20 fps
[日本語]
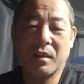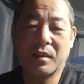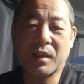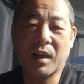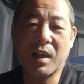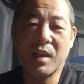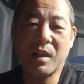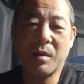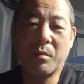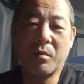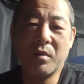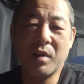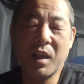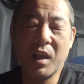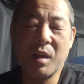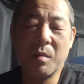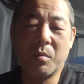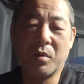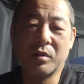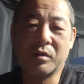タイヤも
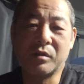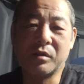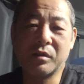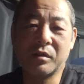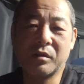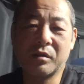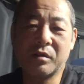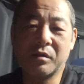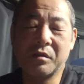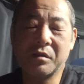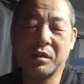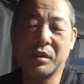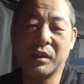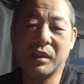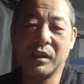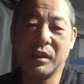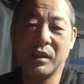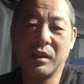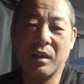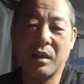ね、もうツルツル
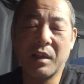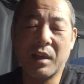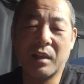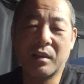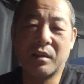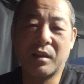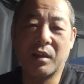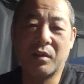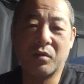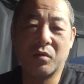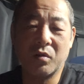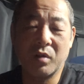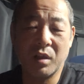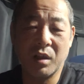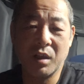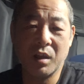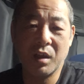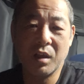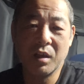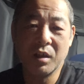になってるの
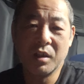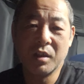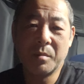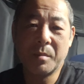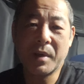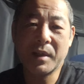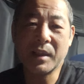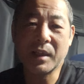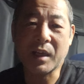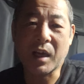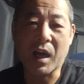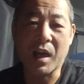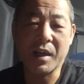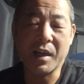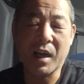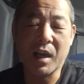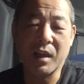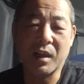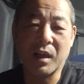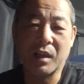に、まだ買え
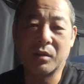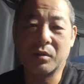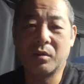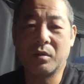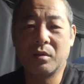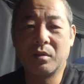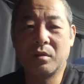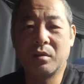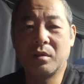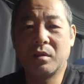ないかと。